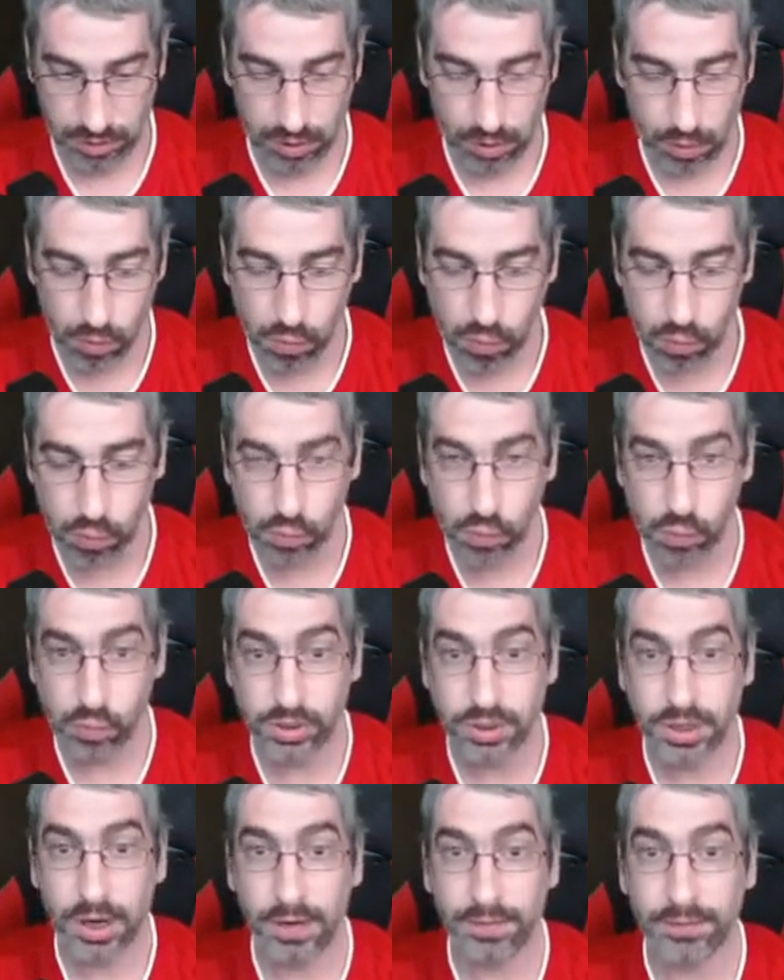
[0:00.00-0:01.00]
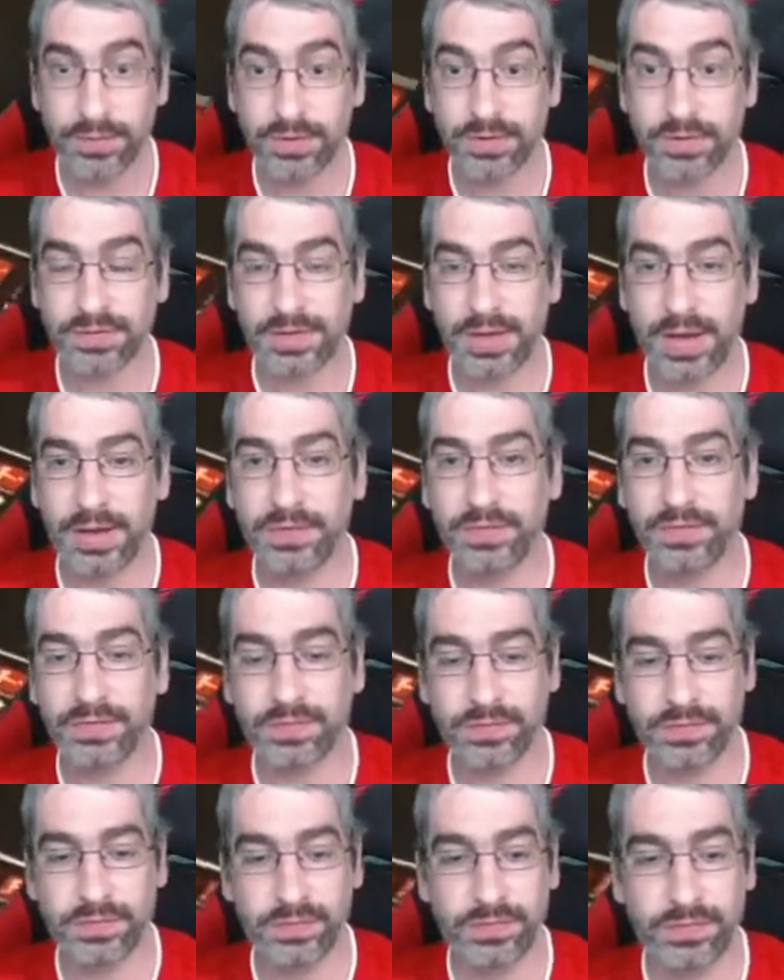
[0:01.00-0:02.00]
Oh, hier haben wir das
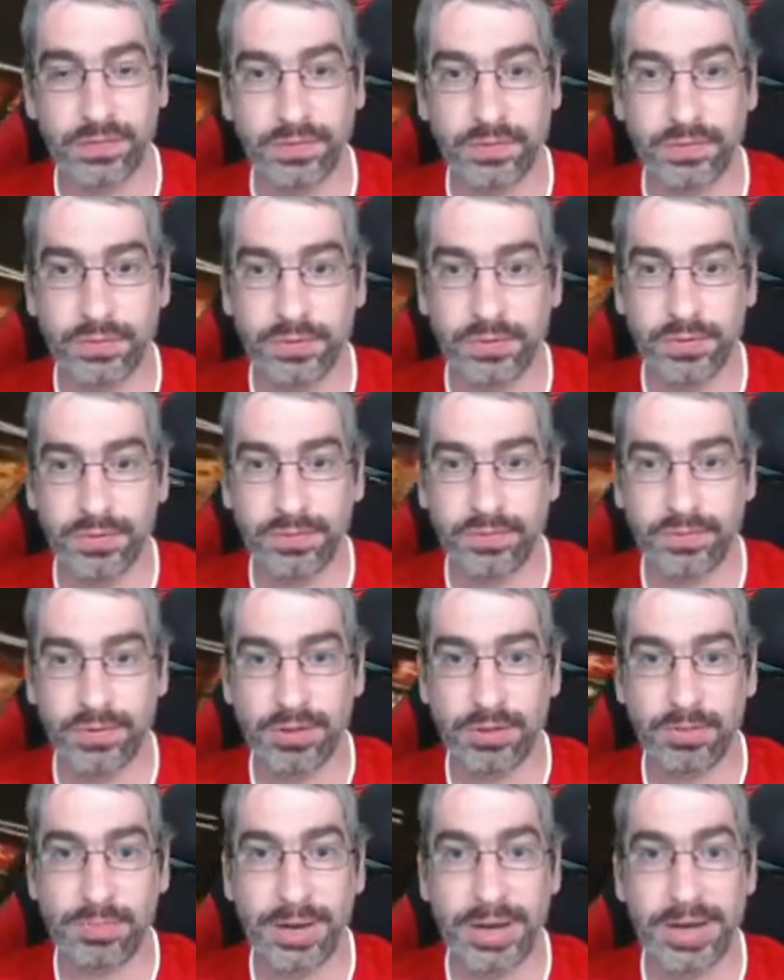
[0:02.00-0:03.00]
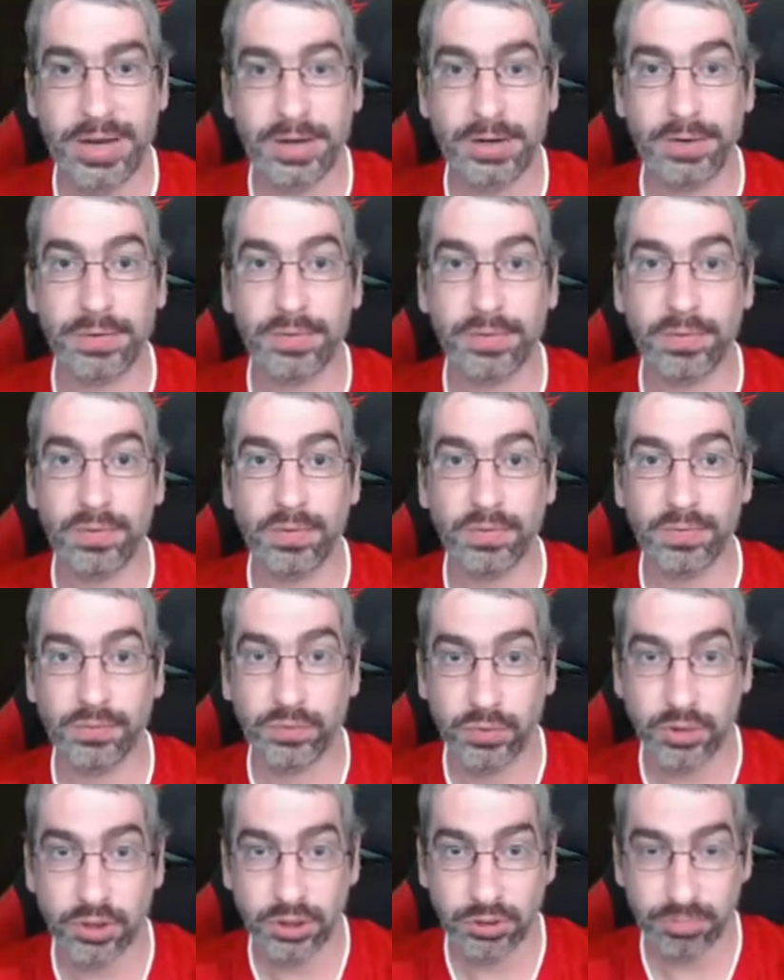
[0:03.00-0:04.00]
1 zu 0 für die Bayern
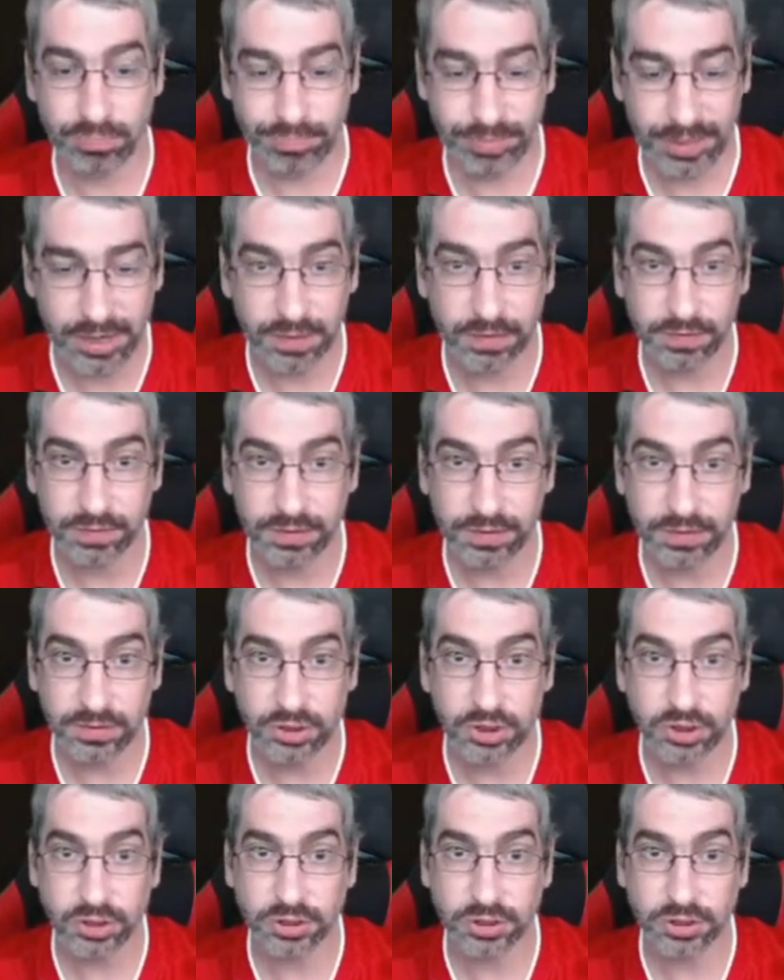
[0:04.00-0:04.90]
durch Perisic.